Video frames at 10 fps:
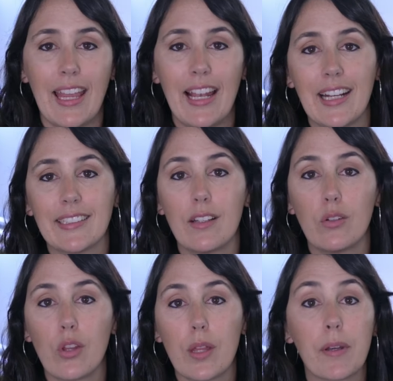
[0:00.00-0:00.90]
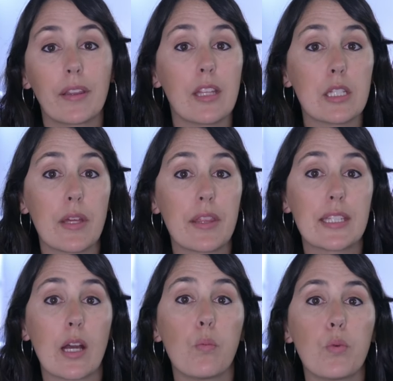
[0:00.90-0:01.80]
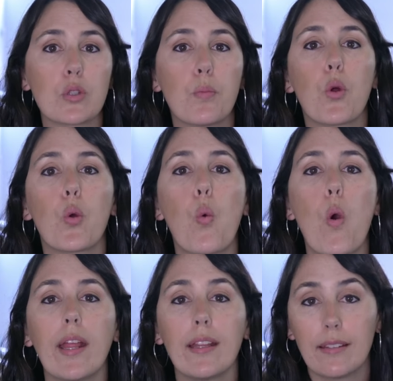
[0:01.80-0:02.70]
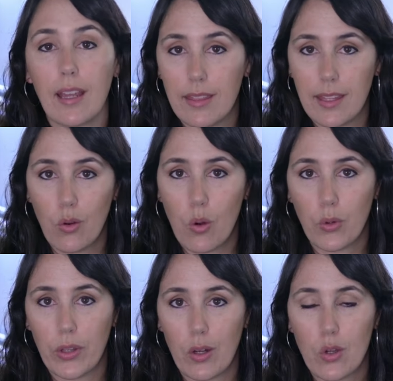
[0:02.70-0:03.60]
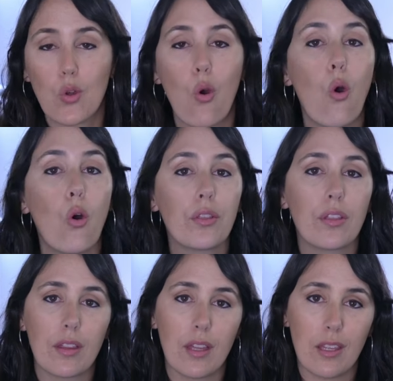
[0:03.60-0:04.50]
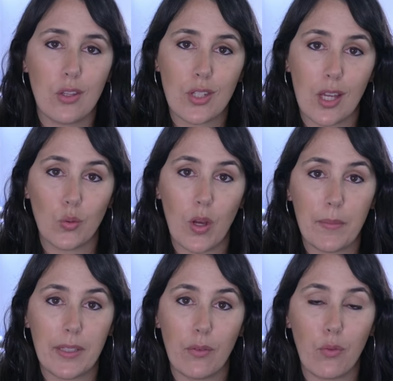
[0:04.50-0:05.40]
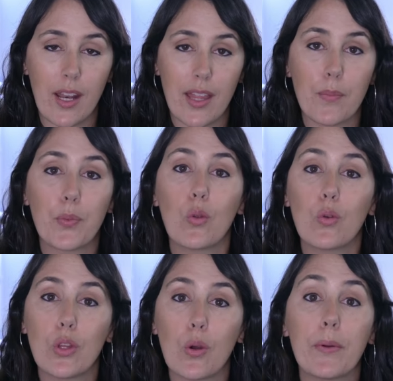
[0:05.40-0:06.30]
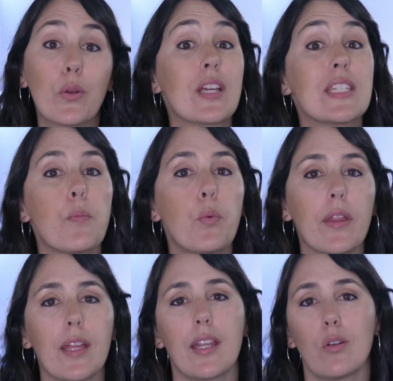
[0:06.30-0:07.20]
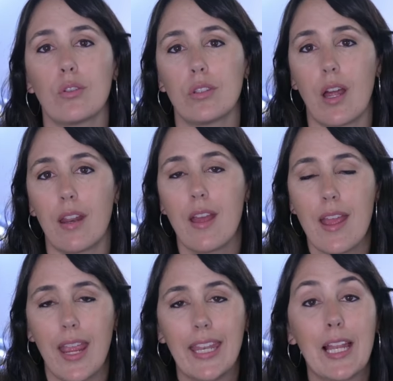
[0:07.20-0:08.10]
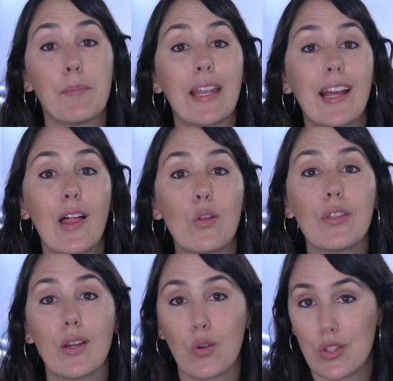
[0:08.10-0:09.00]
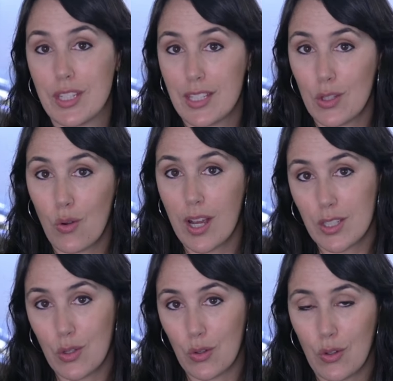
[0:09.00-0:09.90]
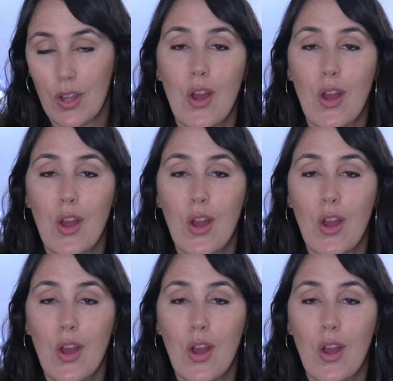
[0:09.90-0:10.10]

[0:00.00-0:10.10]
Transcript: El catálogo de Mercedes-Benz está compuesto por 45 modelos, 11 de ellos actualmente fuera de producción, pero que se pueden encontrar en el mercado de coches de ocasión.